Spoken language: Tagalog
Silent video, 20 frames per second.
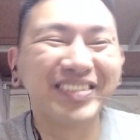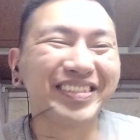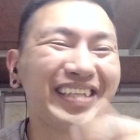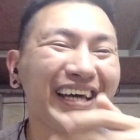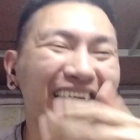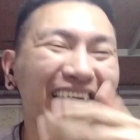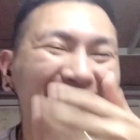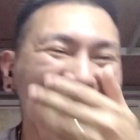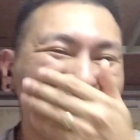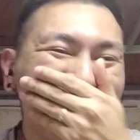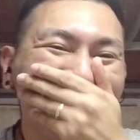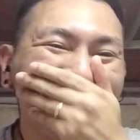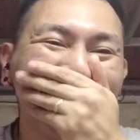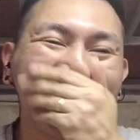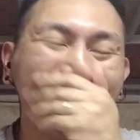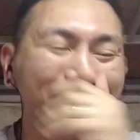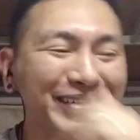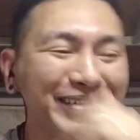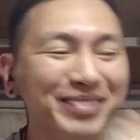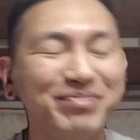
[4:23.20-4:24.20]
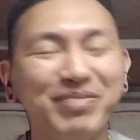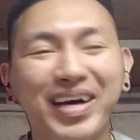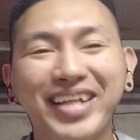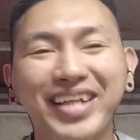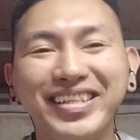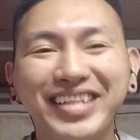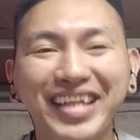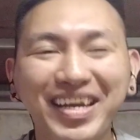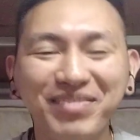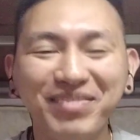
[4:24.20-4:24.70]
Puta,
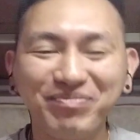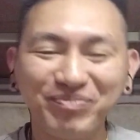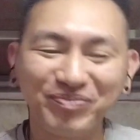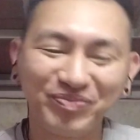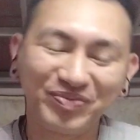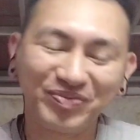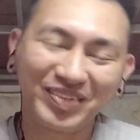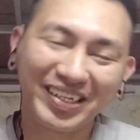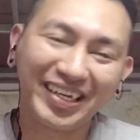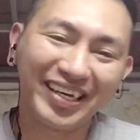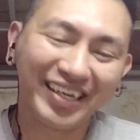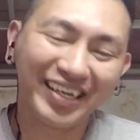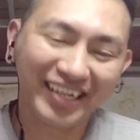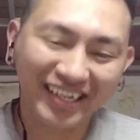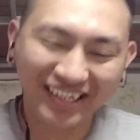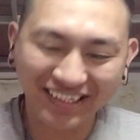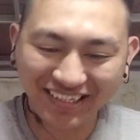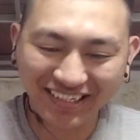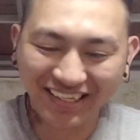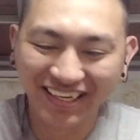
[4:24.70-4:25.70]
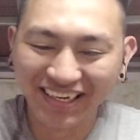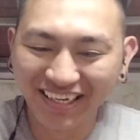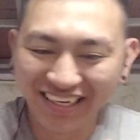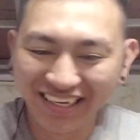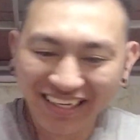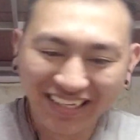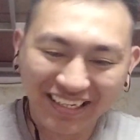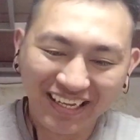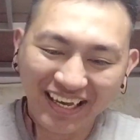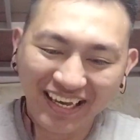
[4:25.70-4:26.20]
bad trip. Yeah.
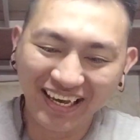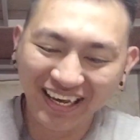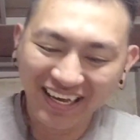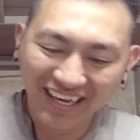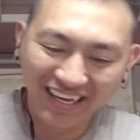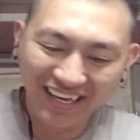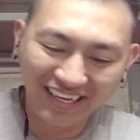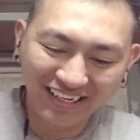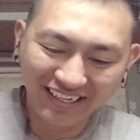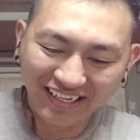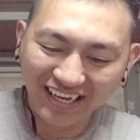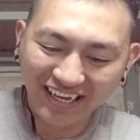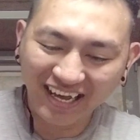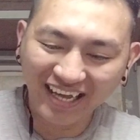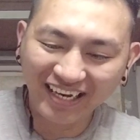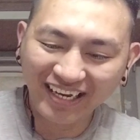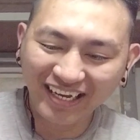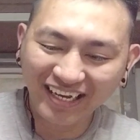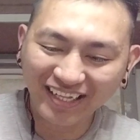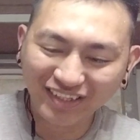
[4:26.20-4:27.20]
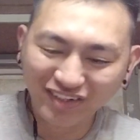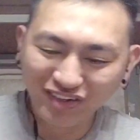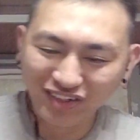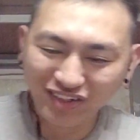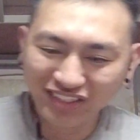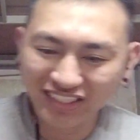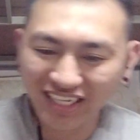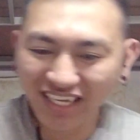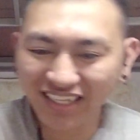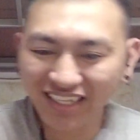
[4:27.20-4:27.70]
De, hana,
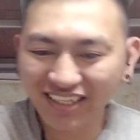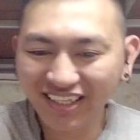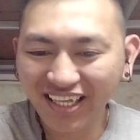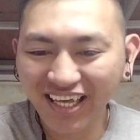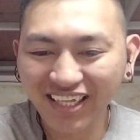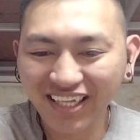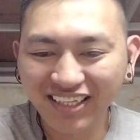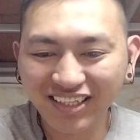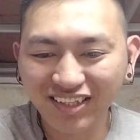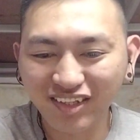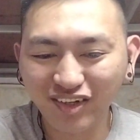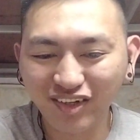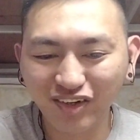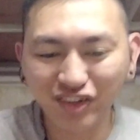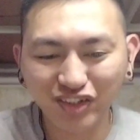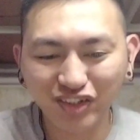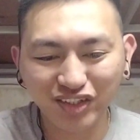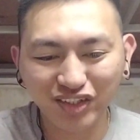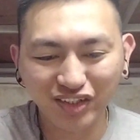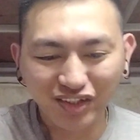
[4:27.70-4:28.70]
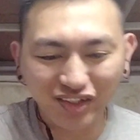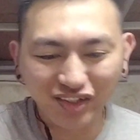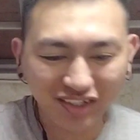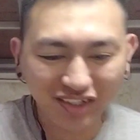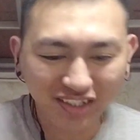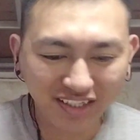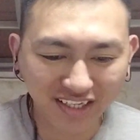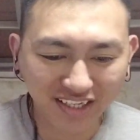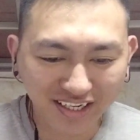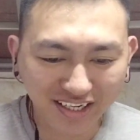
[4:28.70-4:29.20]
dul, set, net, to, do,
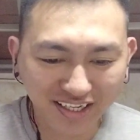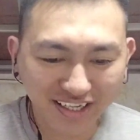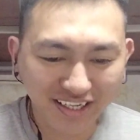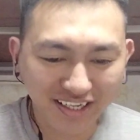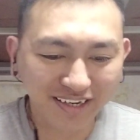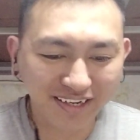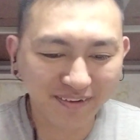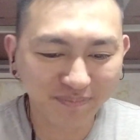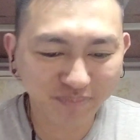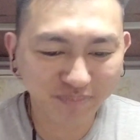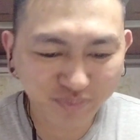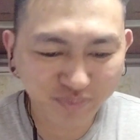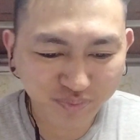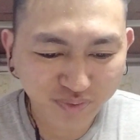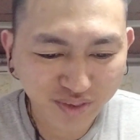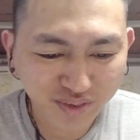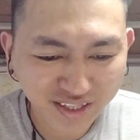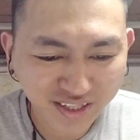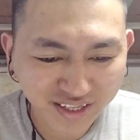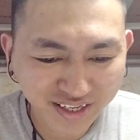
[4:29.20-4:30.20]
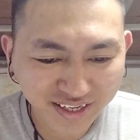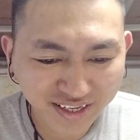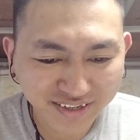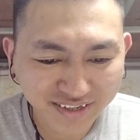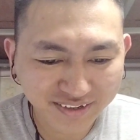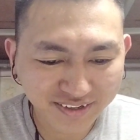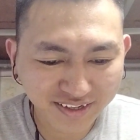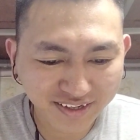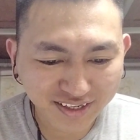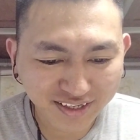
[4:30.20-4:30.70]
uh,
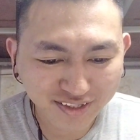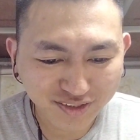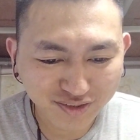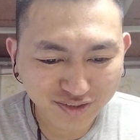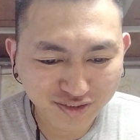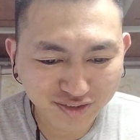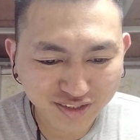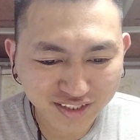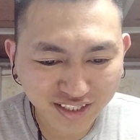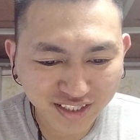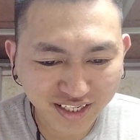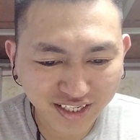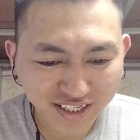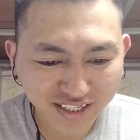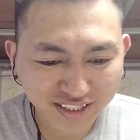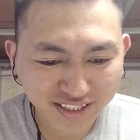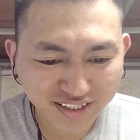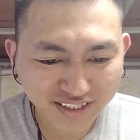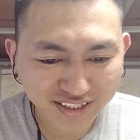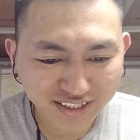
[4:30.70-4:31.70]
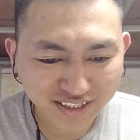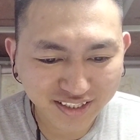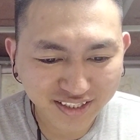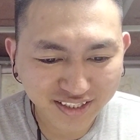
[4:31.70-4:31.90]
Hadulset,